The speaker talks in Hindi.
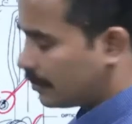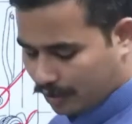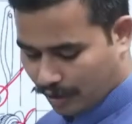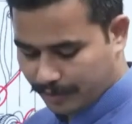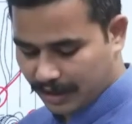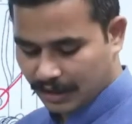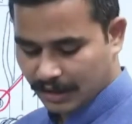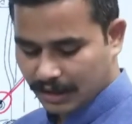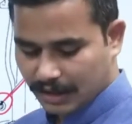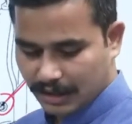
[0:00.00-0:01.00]
आप कॉपी
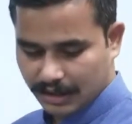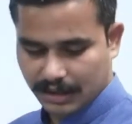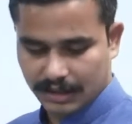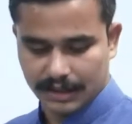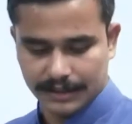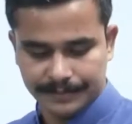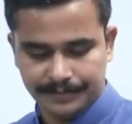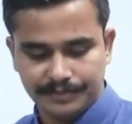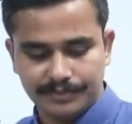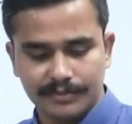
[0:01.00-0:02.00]
कर सकते हैं
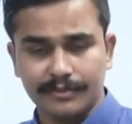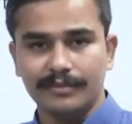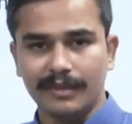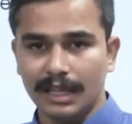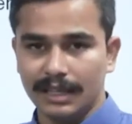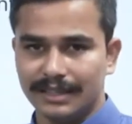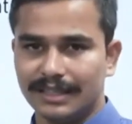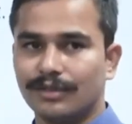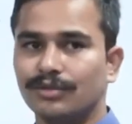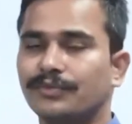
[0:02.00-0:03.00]

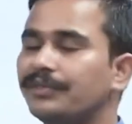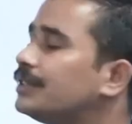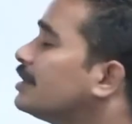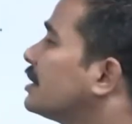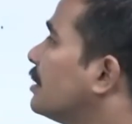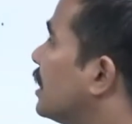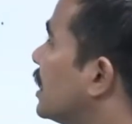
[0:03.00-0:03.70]
इसके कुछ फीचर्स के